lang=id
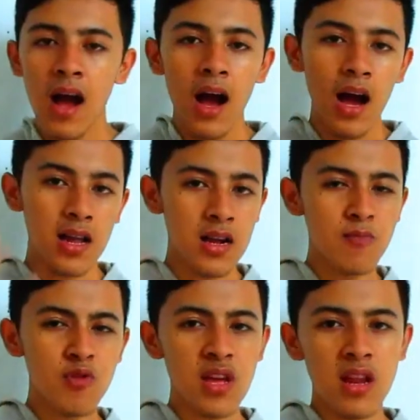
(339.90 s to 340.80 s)
Ada
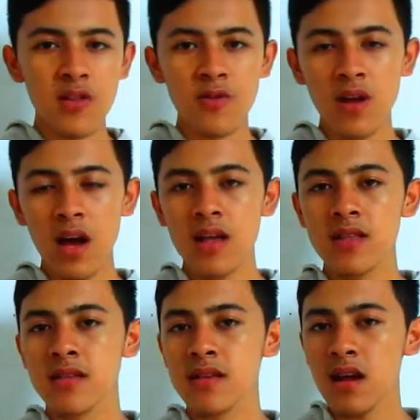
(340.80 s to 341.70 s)
kemungkinan juga
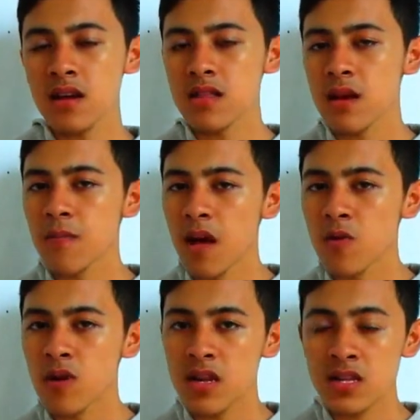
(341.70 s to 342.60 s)
jika kita
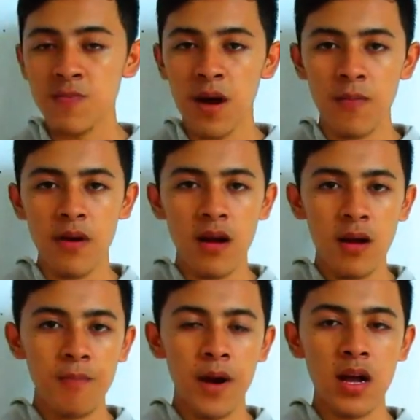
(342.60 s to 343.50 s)
melakukan spam,
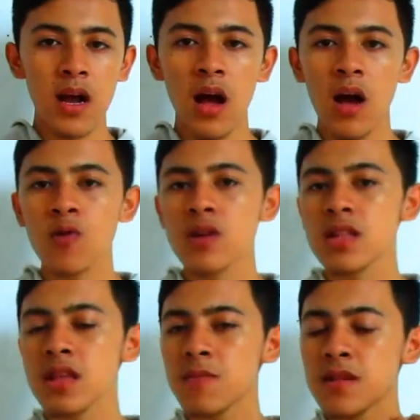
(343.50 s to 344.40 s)
maka akun
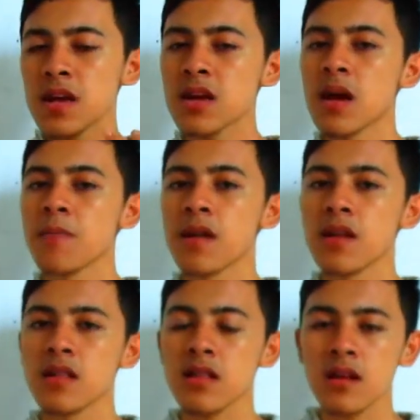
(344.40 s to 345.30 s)
kita bisa kena
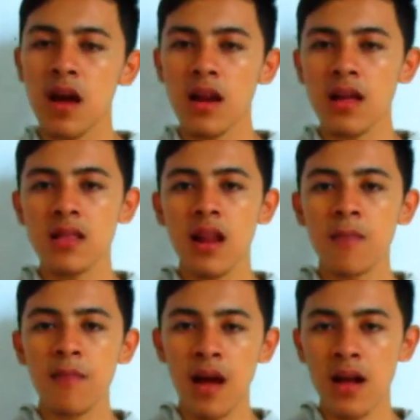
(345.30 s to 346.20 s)
banner karena telah
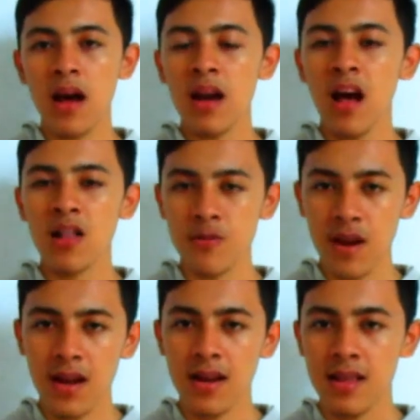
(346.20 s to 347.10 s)
melanggar
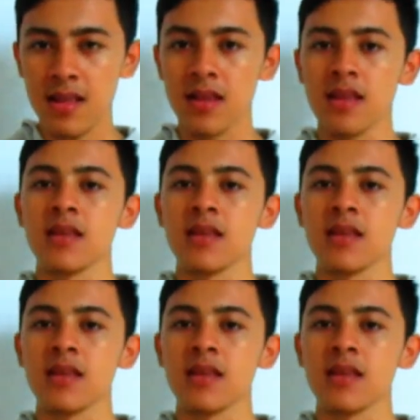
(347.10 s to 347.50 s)
aturan ini.